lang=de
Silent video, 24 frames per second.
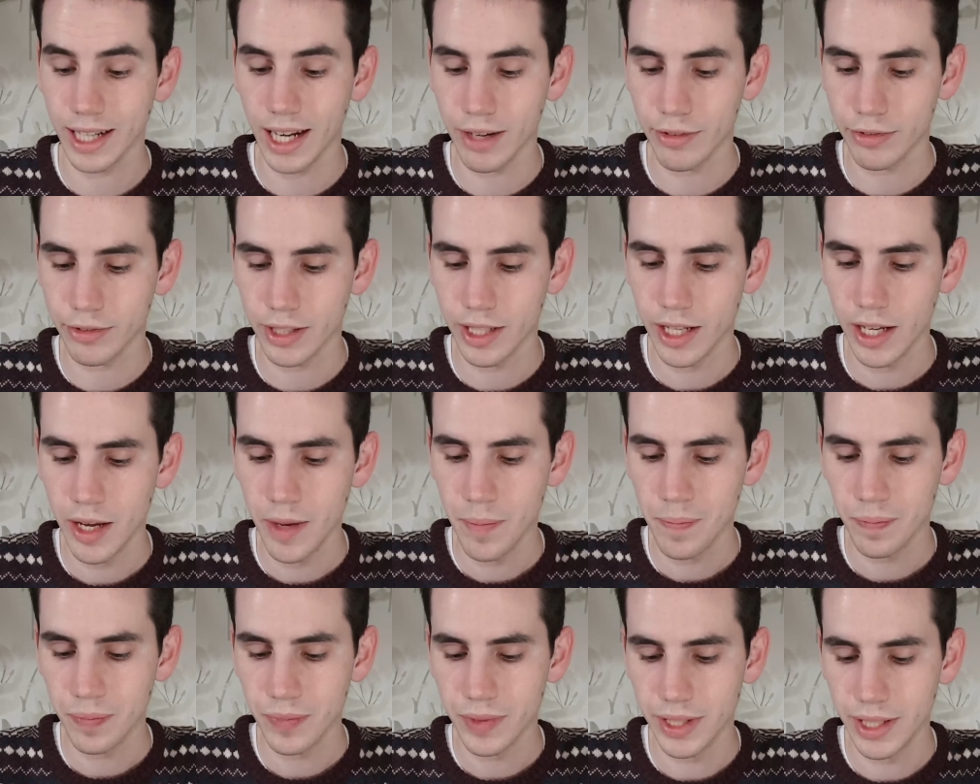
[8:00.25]
Kraft,
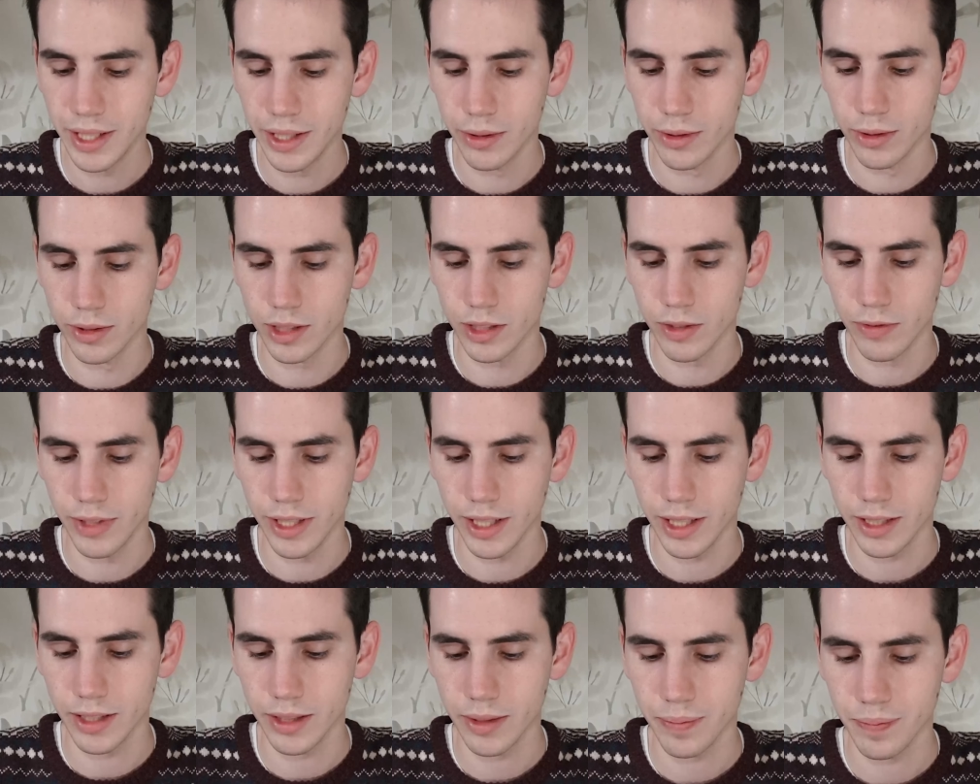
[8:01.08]
die in uns
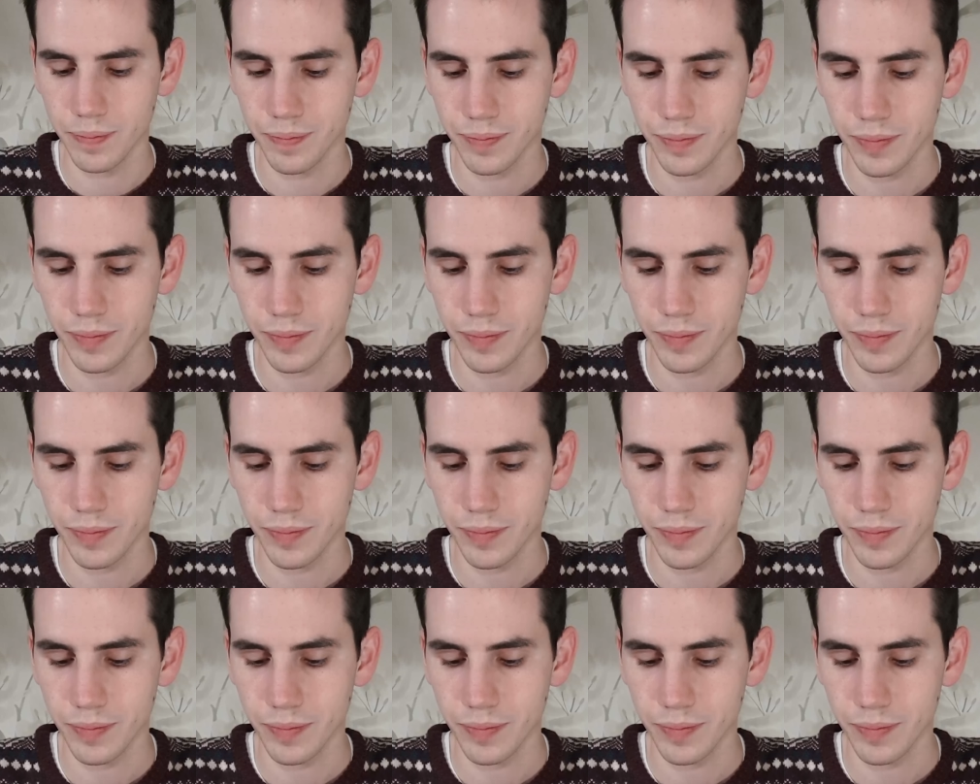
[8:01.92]
wirkt.